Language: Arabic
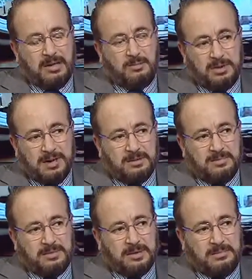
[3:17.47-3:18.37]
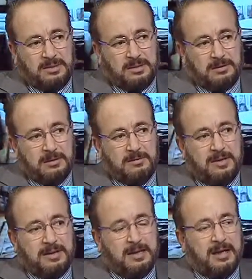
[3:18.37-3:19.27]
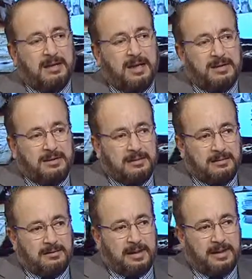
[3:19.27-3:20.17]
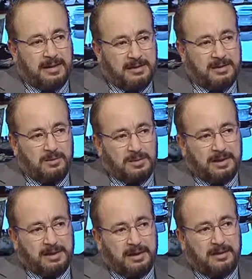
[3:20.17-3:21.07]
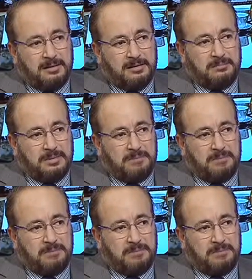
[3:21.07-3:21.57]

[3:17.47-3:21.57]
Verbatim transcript: مناطة بالتربية فإذا كان هذه حال هذه الولادة حقيقة